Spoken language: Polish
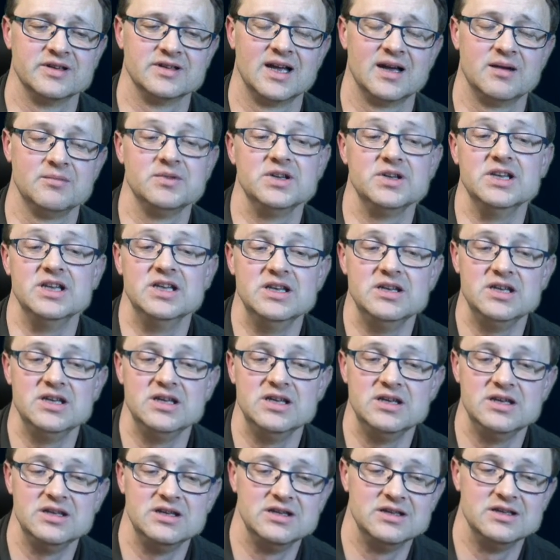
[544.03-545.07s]
nam
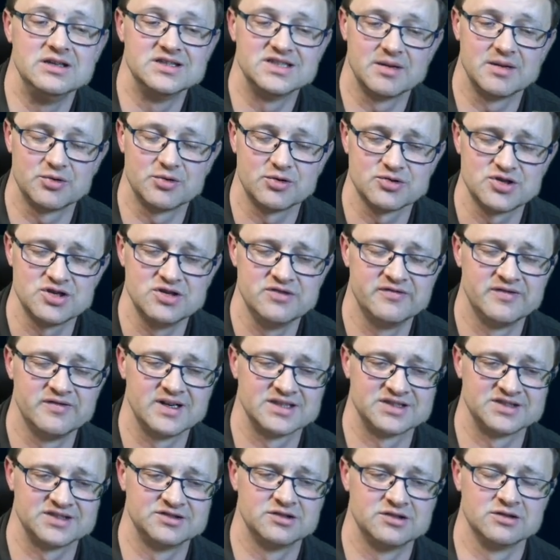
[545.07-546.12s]
i zaprosi
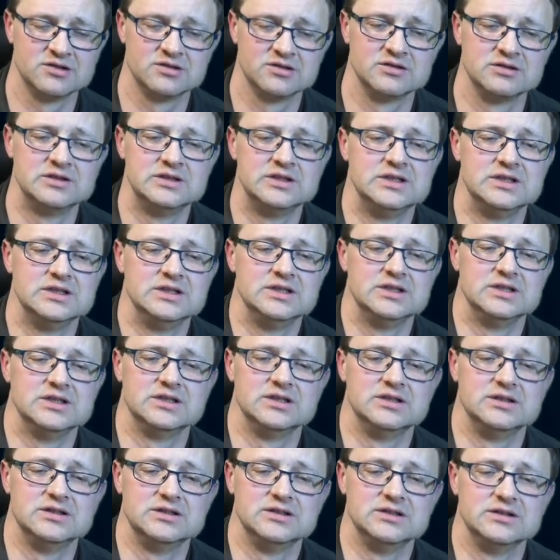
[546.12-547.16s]
Was do y,
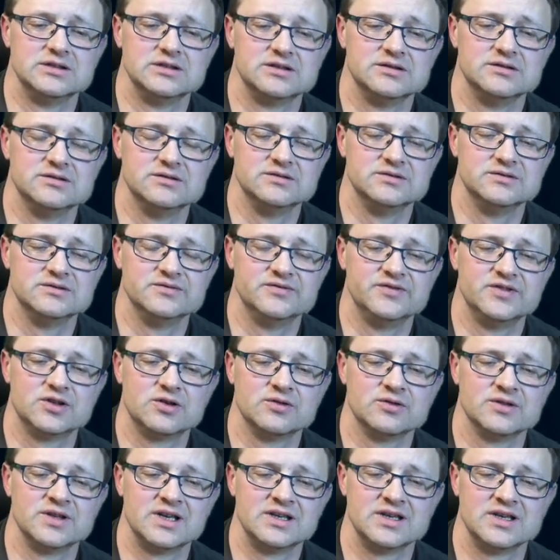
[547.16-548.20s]

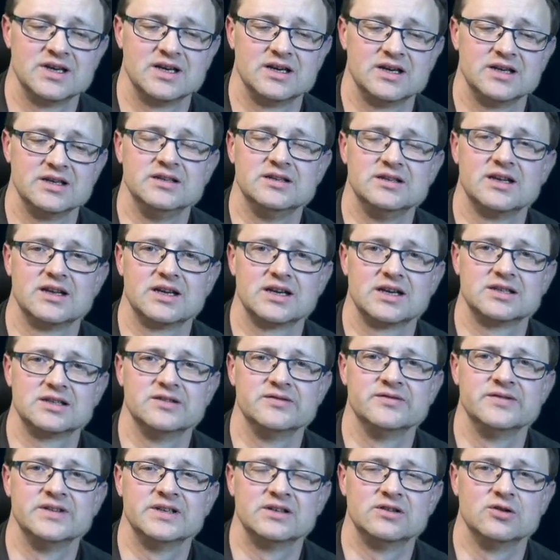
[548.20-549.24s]
wykonania
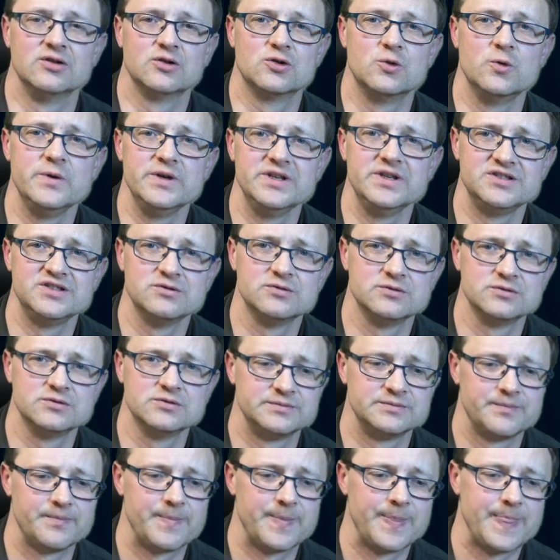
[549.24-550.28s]
interaktywnego quizu,
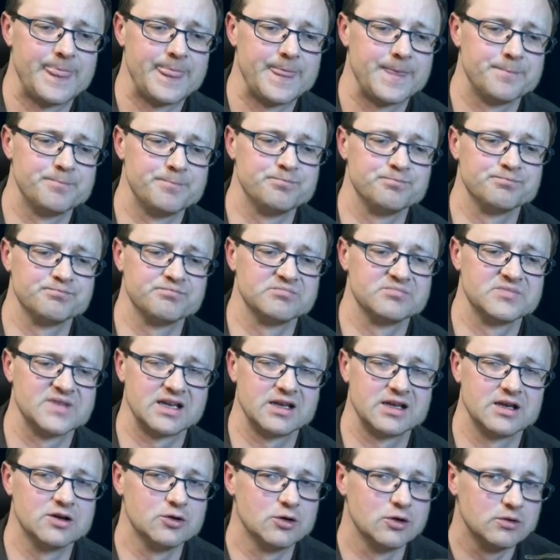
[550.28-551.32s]
mm,
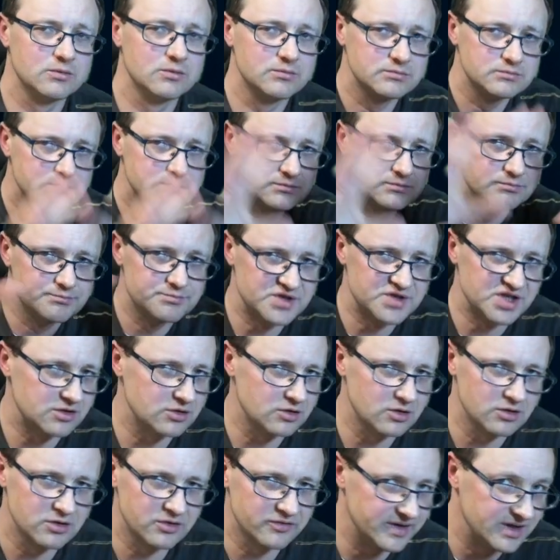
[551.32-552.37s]
takiego
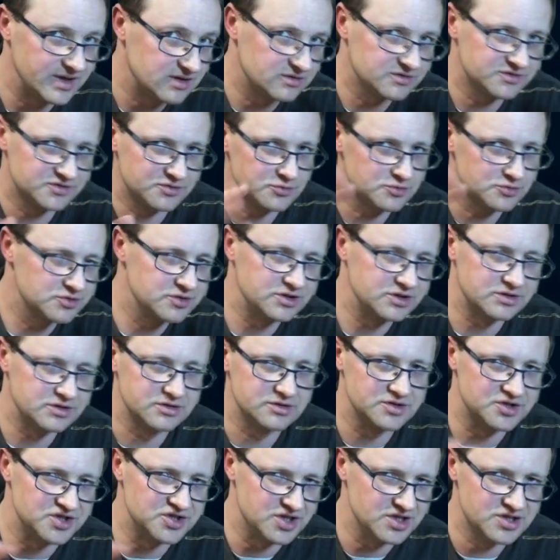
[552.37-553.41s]
przekrojowego z różnych
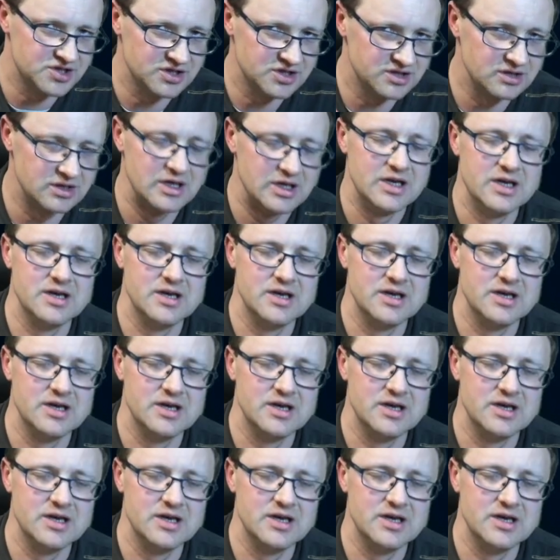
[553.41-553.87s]
dziedzin.